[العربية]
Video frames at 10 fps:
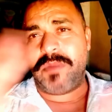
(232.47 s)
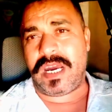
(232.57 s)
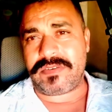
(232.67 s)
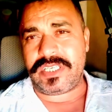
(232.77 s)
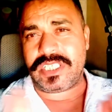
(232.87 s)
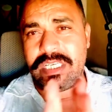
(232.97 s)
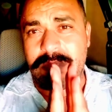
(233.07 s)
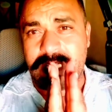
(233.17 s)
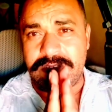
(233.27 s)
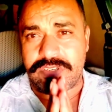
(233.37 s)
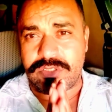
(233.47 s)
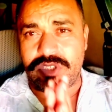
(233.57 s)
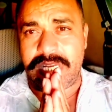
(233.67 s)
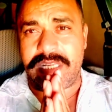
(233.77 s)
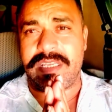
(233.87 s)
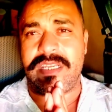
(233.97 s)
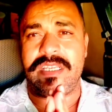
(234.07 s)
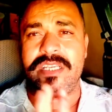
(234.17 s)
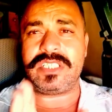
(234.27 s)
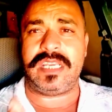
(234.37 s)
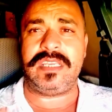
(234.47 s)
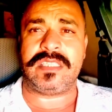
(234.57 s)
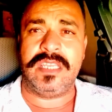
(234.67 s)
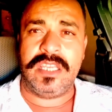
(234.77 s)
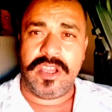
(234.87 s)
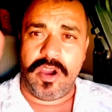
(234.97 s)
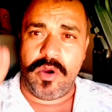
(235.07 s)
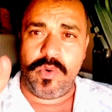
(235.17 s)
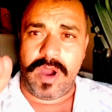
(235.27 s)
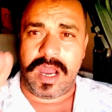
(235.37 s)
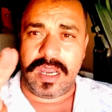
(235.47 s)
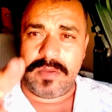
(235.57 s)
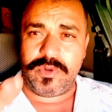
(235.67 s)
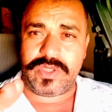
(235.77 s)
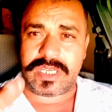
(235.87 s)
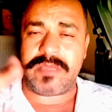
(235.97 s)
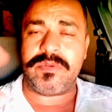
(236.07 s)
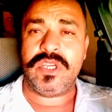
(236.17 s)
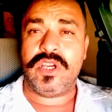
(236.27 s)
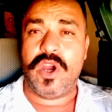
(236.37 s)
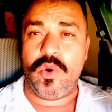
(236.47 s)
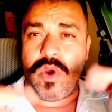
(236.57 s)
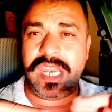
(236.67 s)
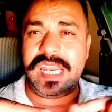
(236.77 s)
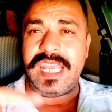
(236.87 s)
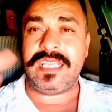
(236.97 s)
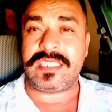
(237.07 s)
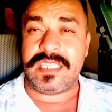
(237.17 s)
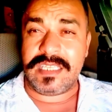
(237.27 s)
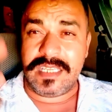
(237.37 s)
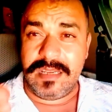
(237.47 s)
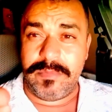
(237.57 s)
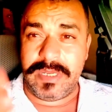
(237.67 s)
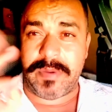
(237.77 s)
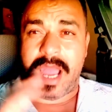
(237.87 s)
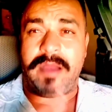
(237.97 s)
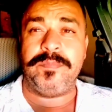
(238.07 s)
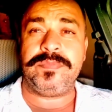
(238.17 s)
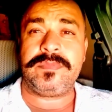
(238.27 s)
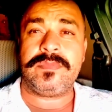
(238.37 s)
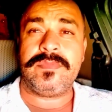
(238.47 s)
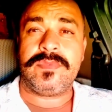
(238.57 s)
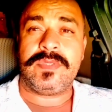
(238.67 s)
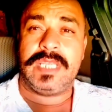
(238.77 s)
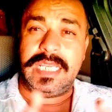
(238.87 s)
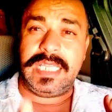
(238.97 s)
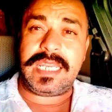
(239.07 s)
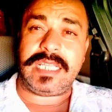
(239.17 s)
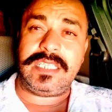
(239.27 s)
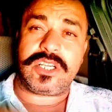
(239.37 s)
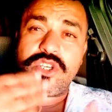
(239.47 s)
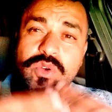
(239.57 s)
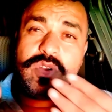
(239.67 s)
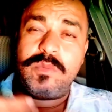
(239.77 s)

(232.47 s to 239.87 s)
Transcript: ما عرفناش حنا ما كنفرضوش على الركراك الا شعيط هو المدرب هو اللي عيط للمنبه اذا غادي نرجعوا